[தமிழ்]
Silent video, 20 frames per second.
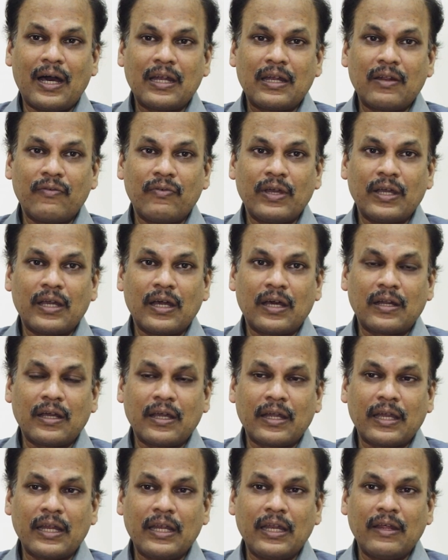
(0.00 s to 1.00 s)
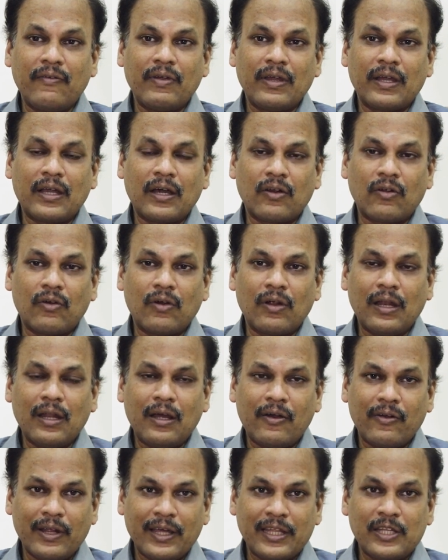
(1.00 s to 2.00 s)
ஹார்ட் வீக்காக இருக்க கிட்னி வீக்காக
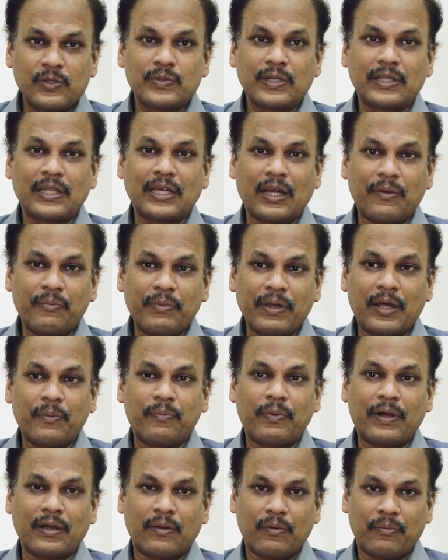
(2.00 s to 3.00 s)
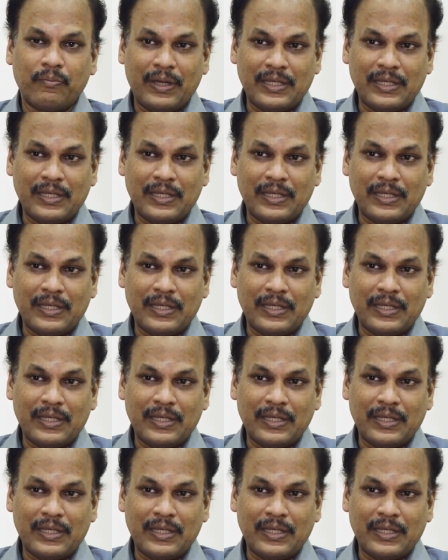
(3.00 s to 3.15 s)
இருக்கவங்களாம் அவங்க எதிர்ப்பு சக்தி கம்மியாக இருப்பாங்க